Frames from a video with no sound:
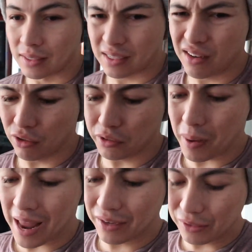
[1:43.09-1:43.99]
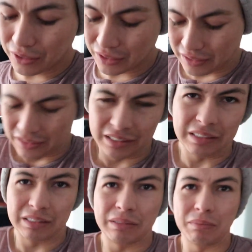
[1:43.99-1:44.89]
¿Saben? Los blancos.
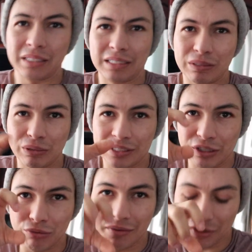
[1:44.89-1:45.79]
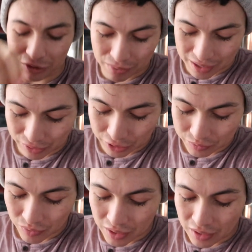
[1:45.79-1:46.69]
Me dan cosa los huevitos blancos.
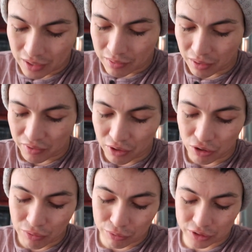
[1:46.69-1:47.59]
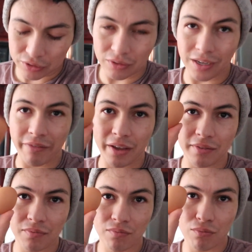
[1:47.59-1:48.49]
Prefiero los huevos que son cafés.
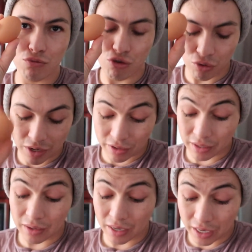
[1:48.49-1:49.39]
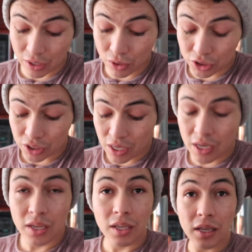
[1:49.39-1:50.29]
Están ricos.
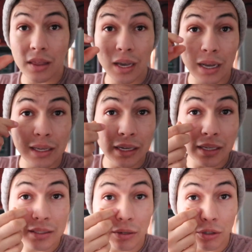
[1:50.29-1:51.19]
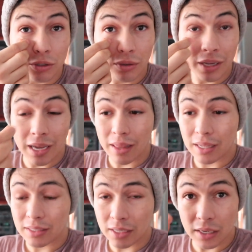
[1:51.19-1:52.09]
Y de gallinas que no son
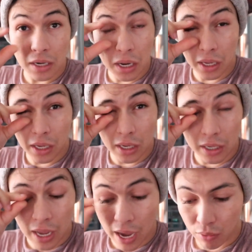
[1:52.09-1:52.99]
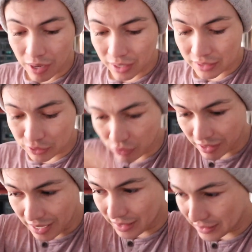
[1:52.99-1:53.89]
criadas en, en jaula. Que son
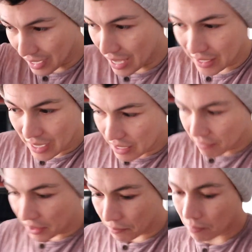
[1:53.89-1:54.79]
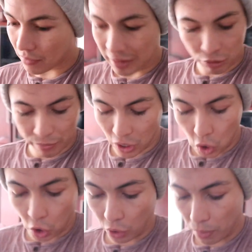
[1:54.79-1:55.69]
criadas al aire libre. Lo
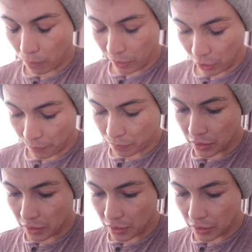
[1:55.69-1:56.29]
mejor. Bueno.